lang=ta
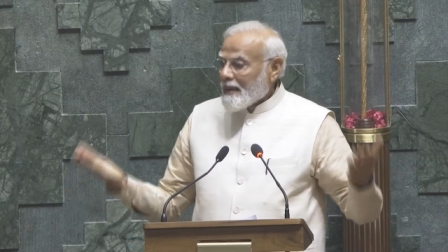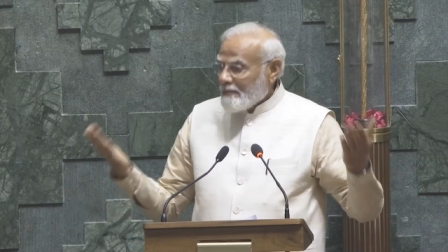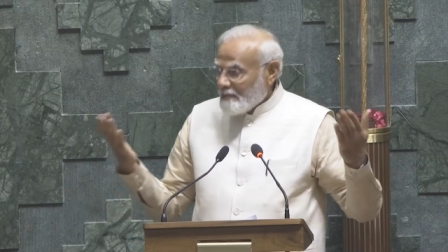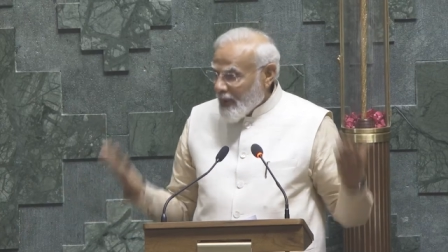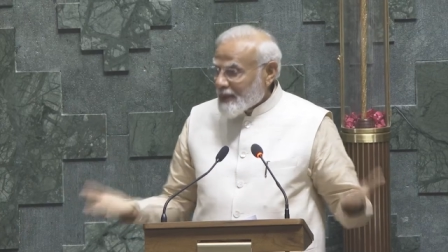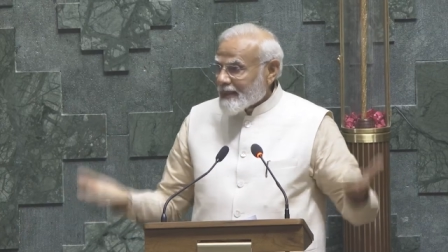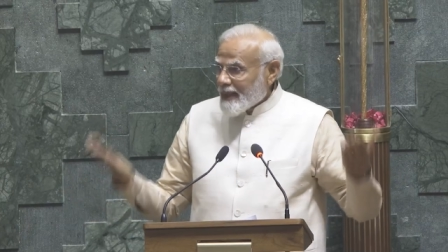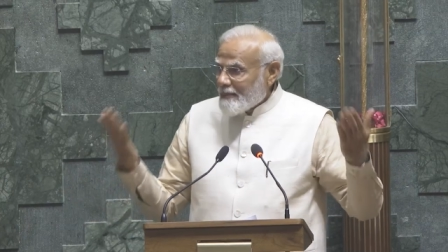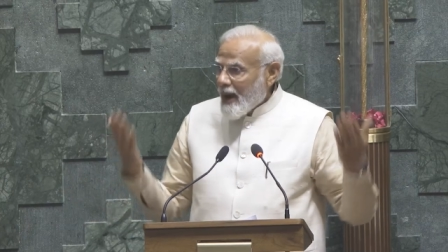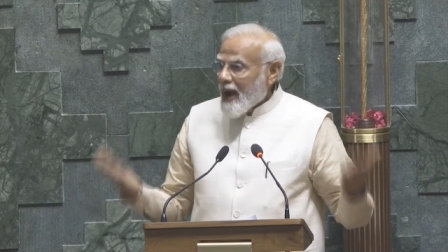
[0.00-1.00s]
முக்த
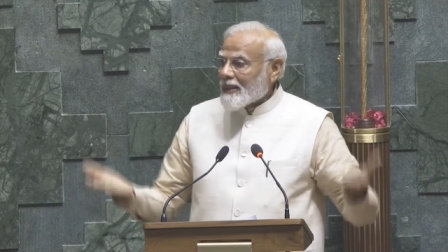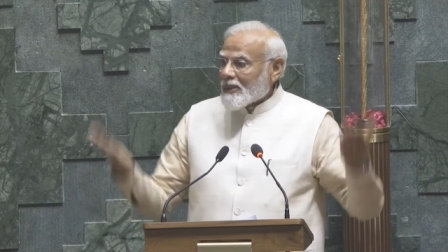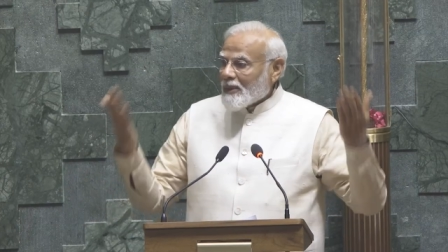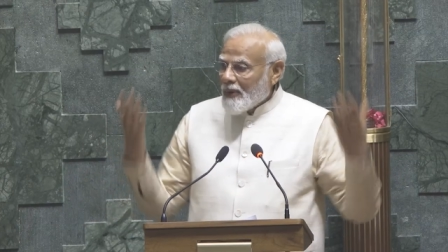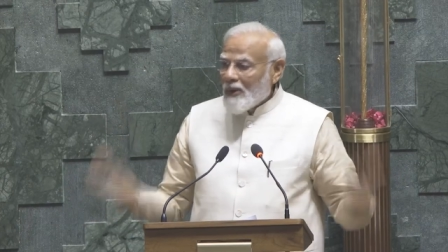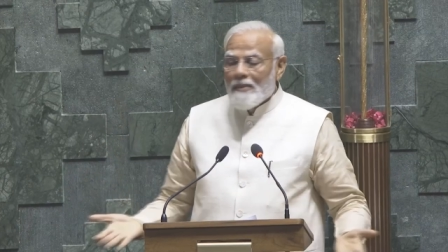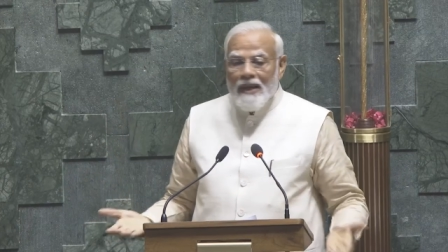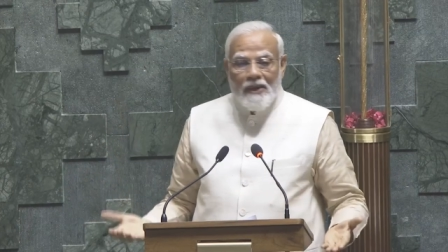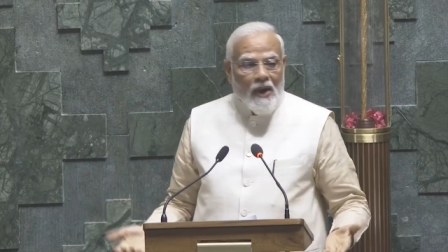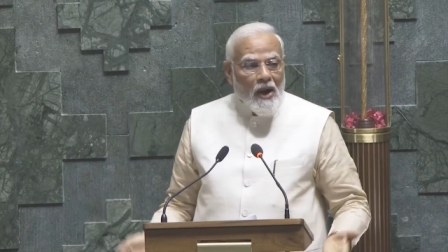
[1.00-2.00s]
மாத்ரு
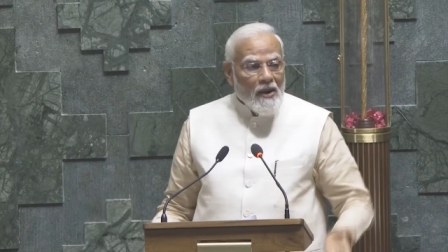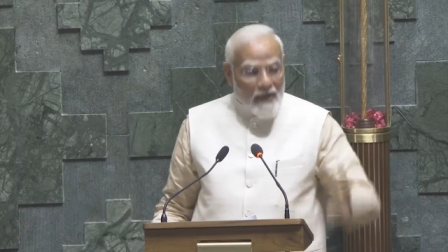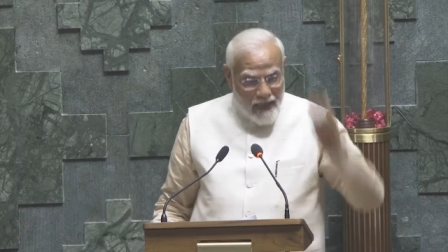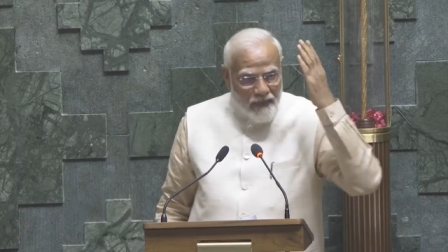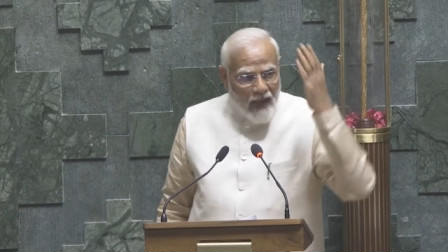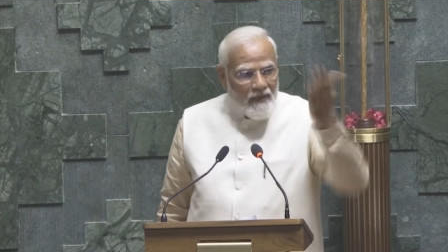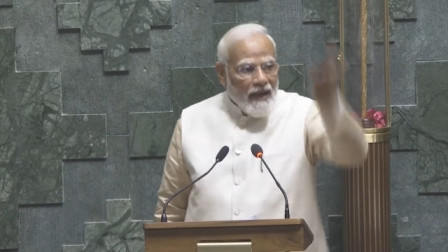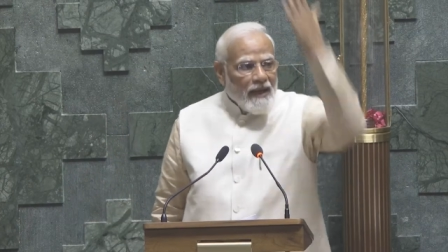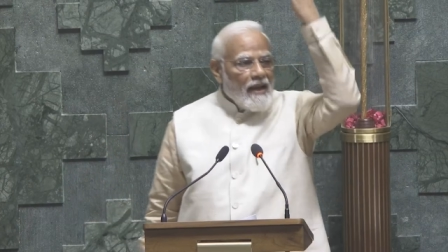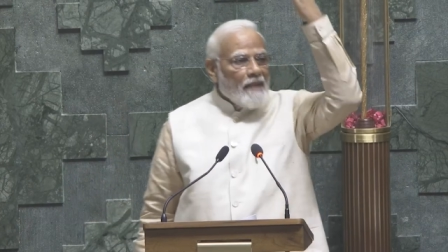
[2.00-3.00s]
பூமிக்கு
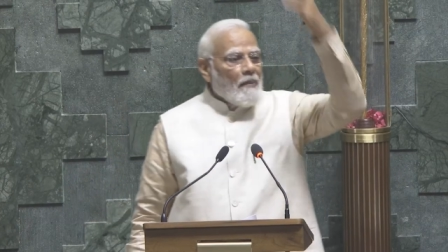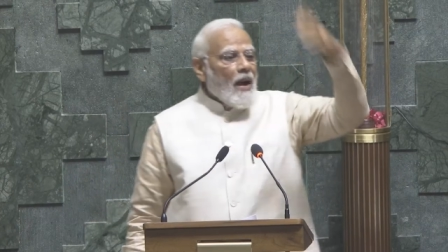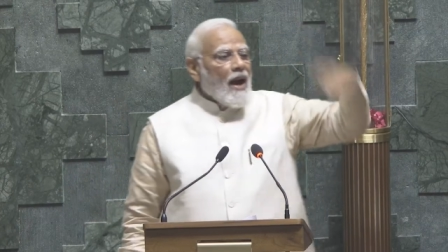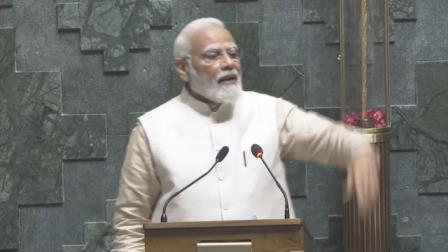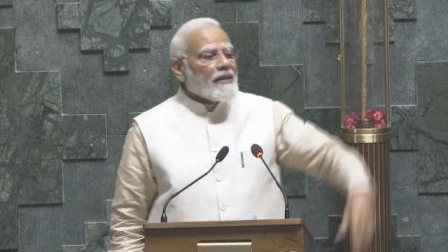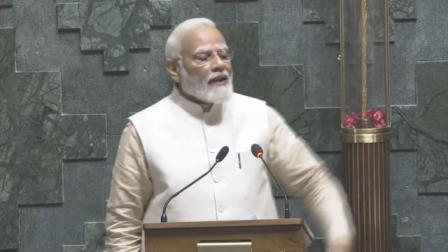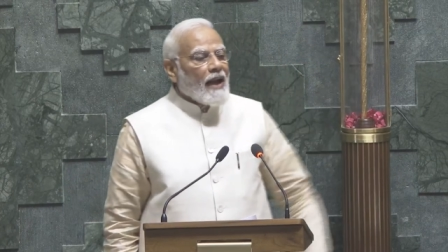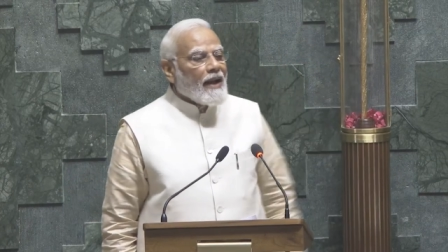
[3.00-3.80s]
புதிய கௌரவம்